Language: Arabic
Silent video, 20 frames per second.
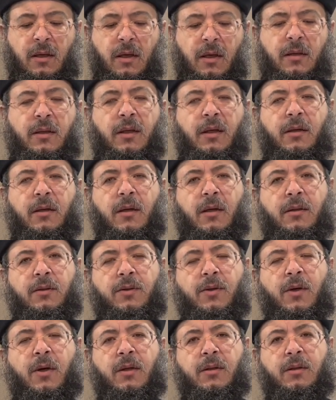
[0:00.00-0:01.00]

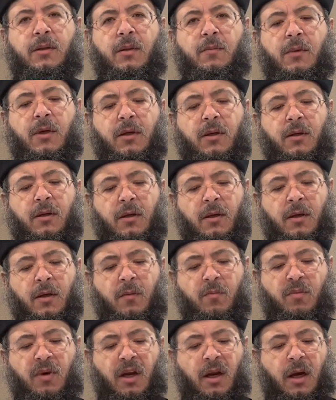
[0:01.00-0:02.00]
الضيقات تحطمك
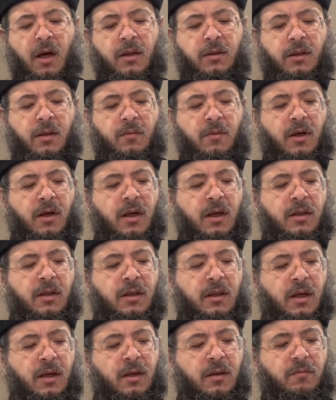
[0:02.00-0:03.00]
بل حطمها
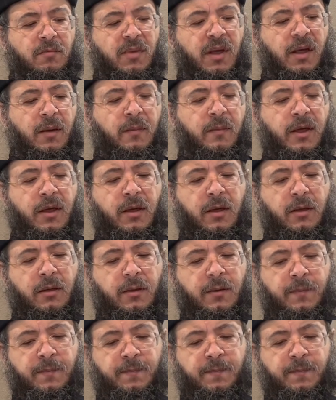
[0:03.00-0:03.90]
أنت بإيمانك